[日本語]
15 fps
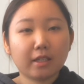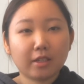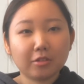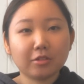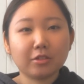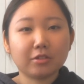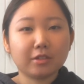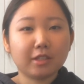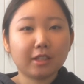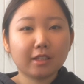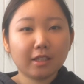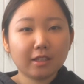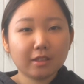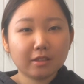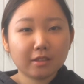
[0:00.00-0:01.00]
けどその絶
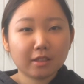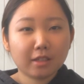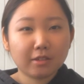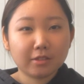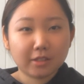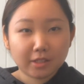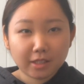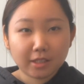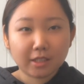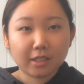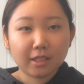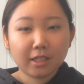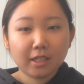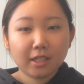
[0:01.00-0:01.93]
対に使うし